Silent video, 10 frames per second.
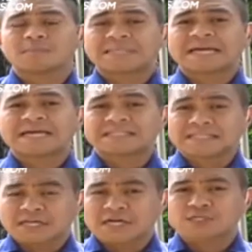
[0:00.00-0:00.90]

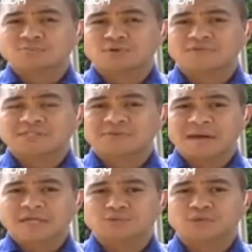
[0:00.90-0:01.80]
penyanyi rekan seprofesi
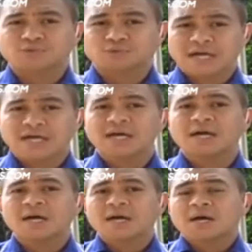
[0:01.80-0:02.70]
Mike juga sudah
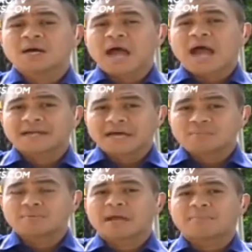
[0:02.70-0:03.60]
ada
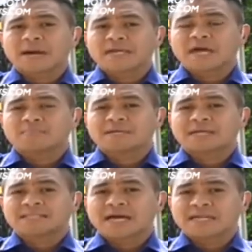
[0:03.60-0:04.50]
beberapa yang
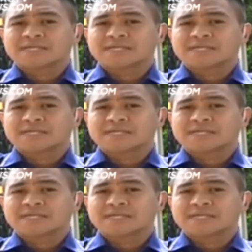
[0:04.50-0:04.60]
berdatangan